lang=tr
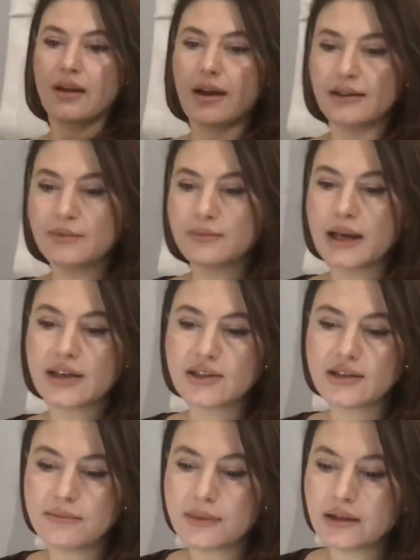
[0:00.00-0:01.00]

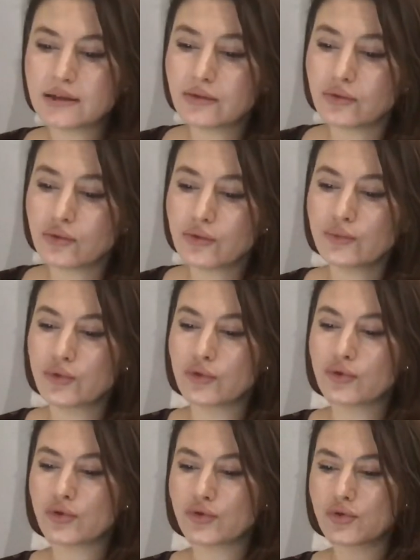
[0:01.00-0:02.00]
Hadımlaştırmanın
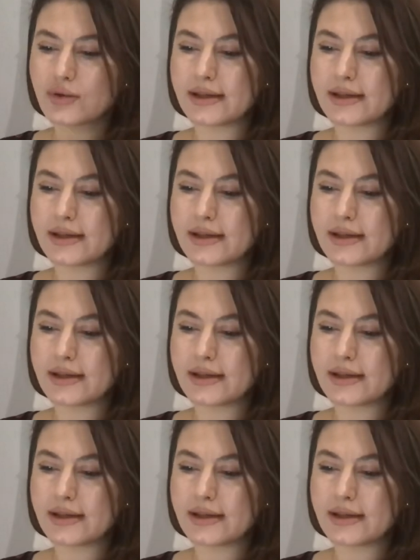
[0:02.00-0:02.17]
dupduru çocuk